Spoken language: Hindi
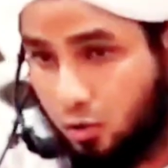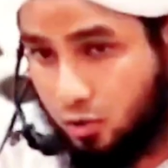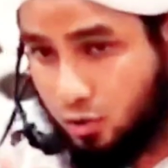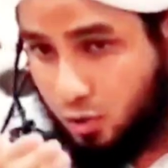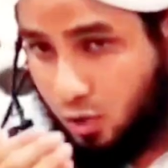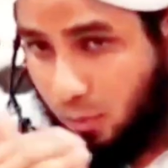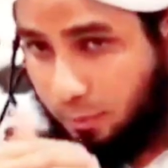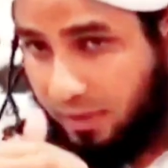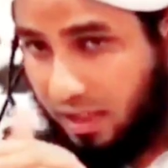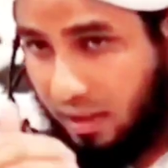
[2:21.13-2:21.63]
और
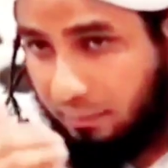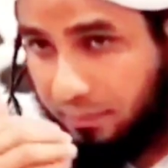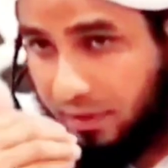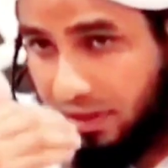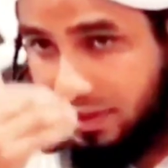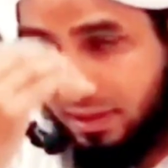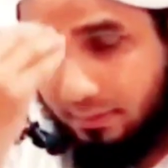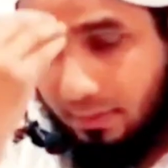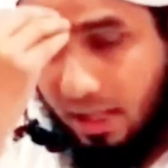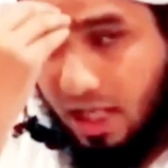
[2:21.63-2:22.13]
उसको फिर
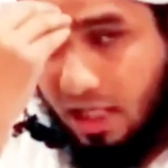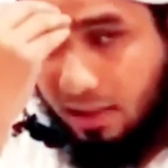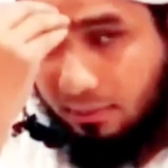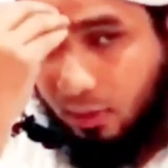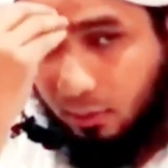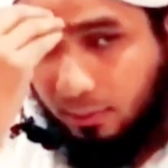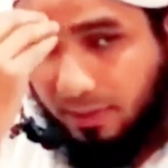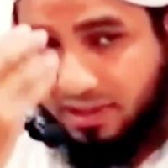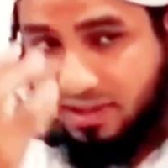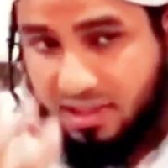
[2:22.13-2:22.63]
अपने दिमाग
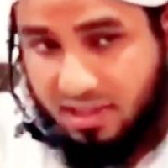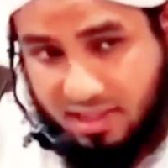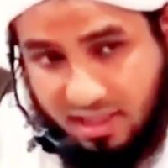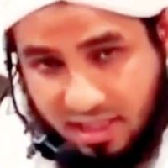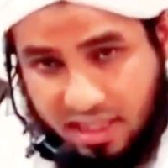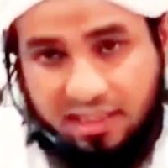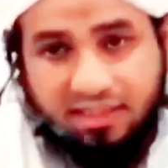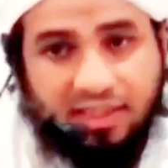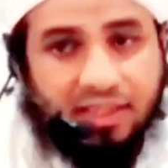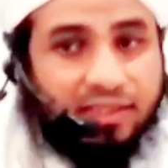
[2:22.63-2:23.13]
में वो बच्चे
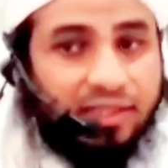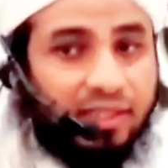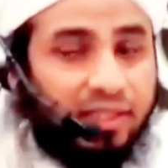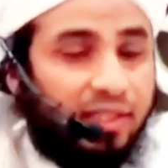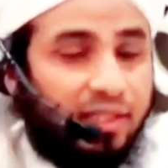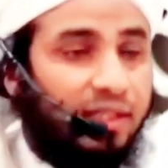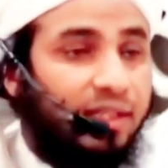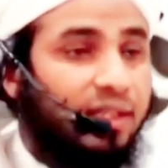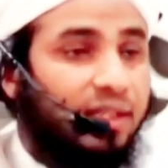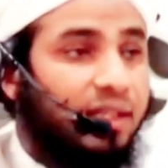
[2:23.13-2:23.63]
जगह देते
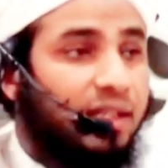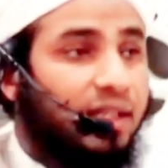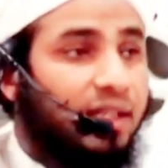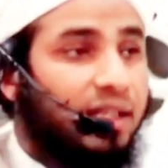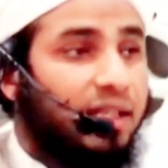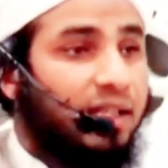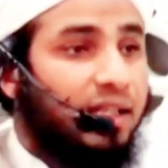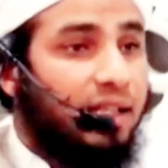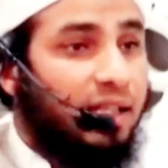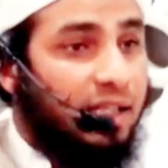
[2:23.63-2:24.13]
हैं
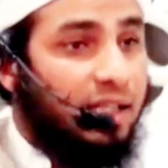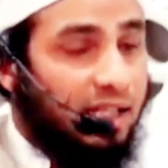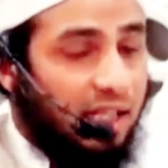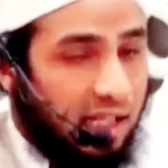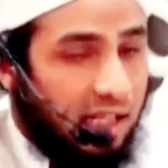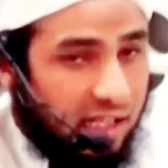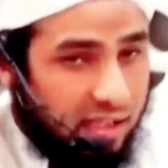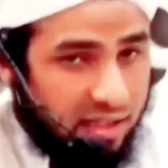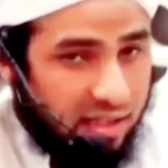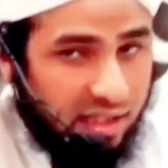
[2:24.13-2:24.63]

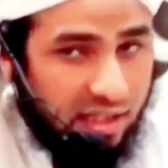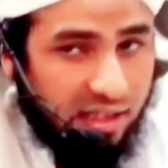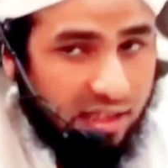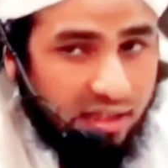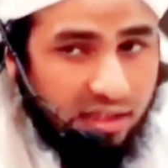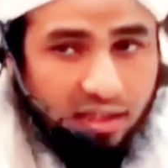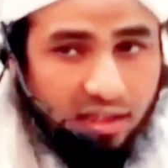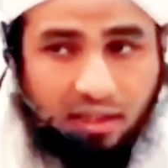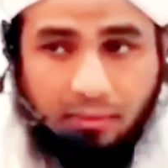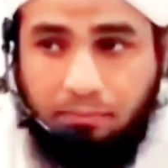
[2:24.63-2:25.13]
लिहाजा
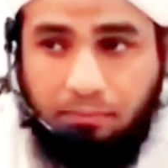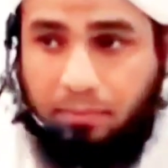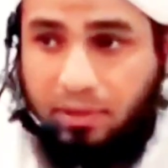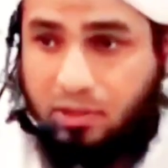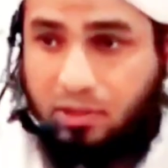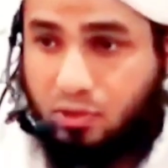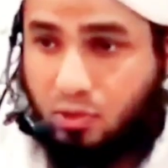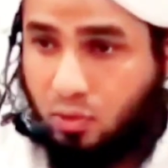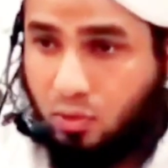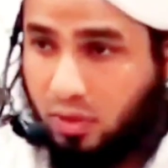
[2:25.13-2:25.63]

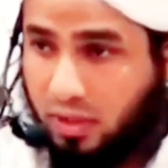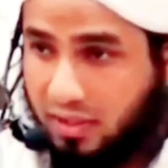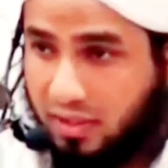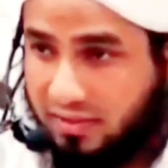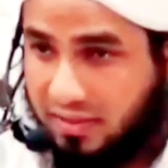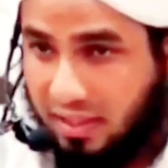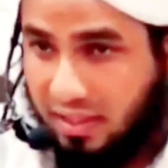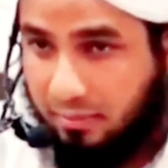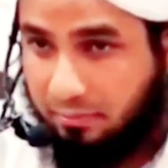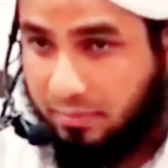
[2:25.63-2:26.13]
बच्चों के
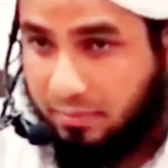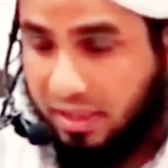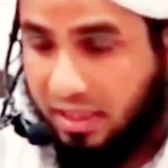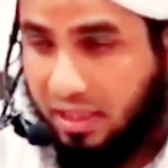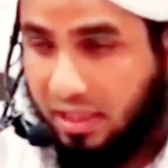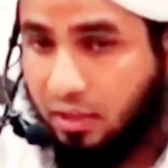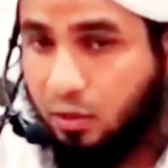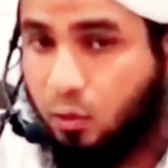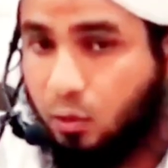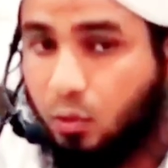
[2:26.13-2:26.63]
सामने
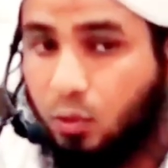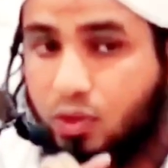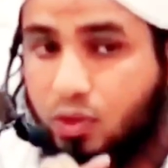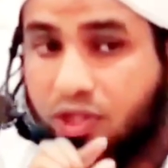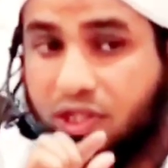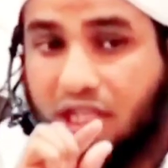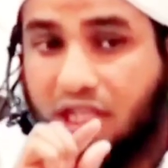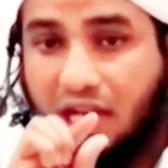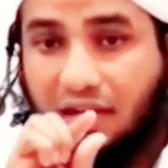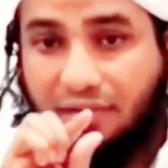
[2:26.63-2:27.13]

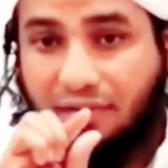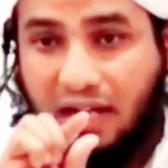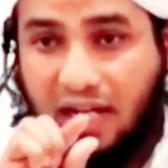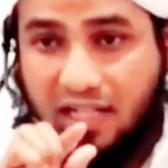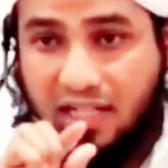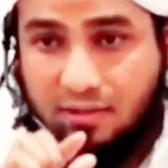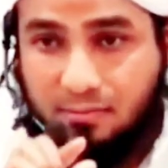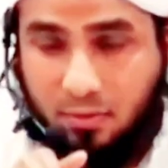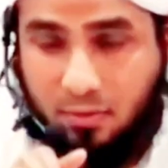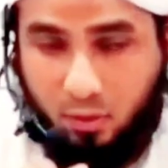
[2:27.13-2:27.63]
ऊंची
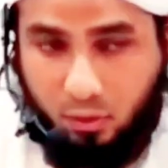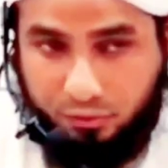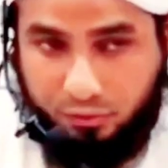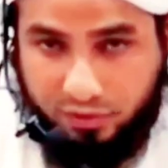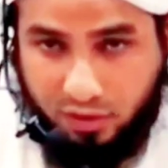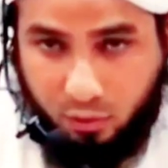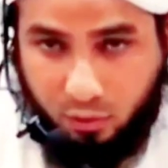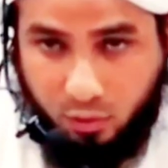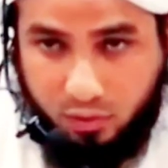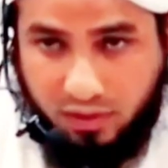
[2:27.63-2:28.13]
आवाज में
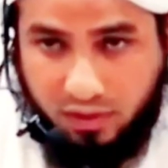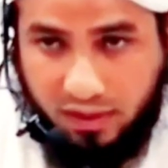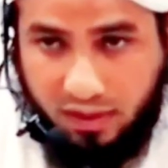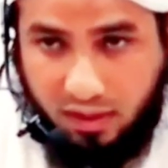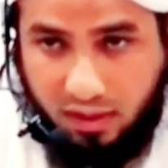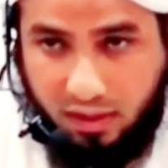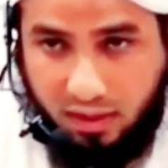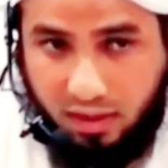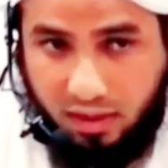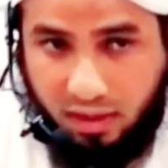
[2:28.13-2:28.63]
गुफ्तगु से
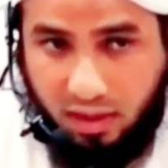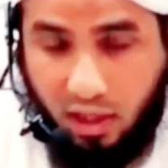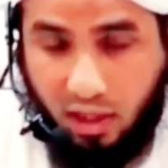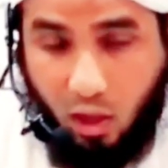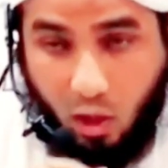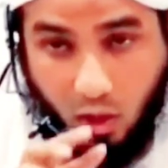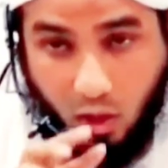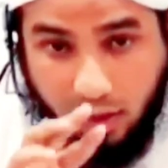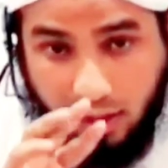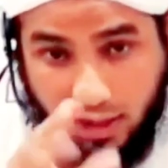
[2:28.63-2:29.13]

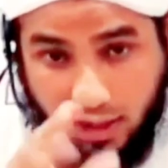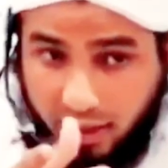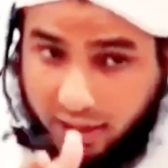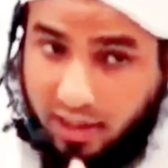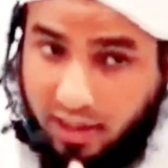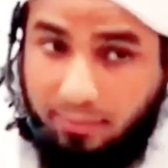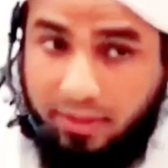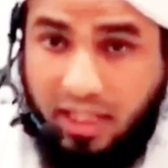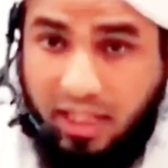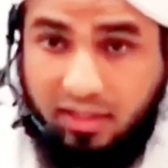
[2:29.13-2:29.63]
और अगर
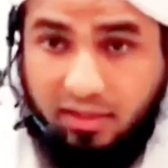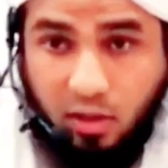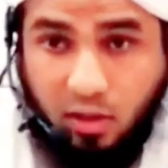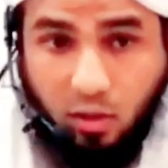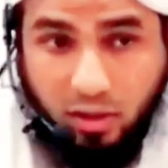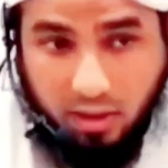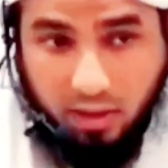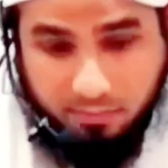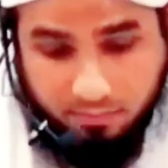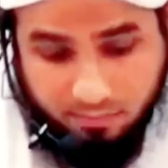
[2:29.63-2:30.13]
कभी ऐसा
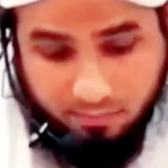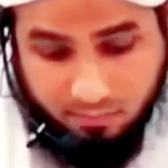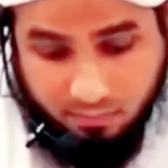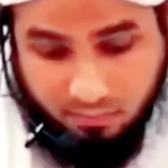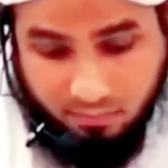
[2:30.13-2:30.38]
हो कि